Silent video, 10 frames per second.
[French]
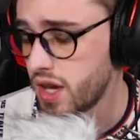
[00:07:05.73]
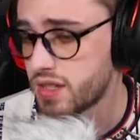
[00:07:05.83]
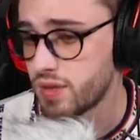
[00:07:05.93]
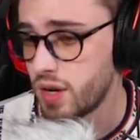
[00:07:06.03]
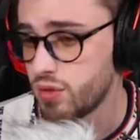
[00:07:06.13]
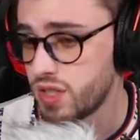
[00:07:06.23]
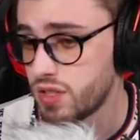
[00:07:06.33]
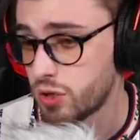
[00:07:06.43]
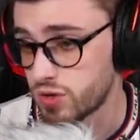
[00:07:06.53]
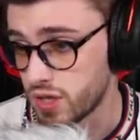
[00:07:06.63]
et t'avais la musique qui
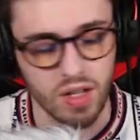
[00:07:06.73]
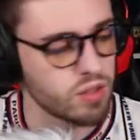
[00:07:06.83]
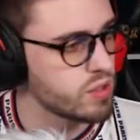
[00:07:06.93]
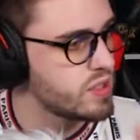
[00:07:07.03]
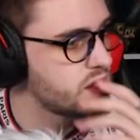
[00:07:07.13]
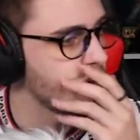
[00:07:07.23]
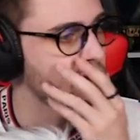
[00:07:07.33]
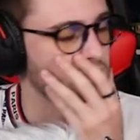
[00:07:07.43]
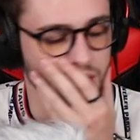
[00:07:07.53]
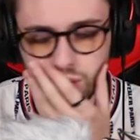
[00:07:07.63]
se lançait. attends, je dis ça, mais
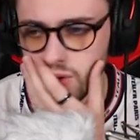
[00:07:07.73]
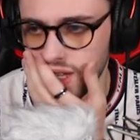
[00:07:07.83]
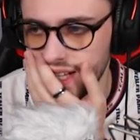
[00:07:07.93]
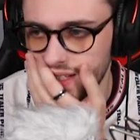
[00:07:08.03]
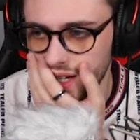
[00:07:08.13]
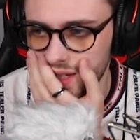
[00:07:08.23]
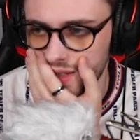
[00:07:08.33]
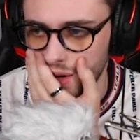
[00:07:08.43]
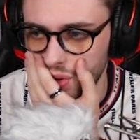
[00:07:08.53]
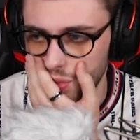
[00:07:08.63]
j'ai un doute. Est-ce qu'elle a
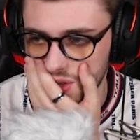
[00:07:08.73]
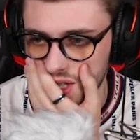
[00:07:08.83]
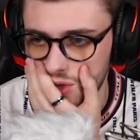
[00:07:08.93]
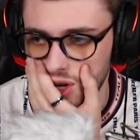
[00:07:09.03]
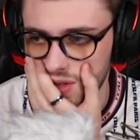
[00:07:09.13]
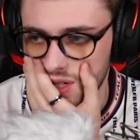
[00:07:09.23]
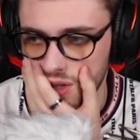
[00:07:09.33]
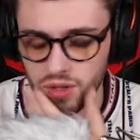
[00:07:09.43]
été implémentée qu'avec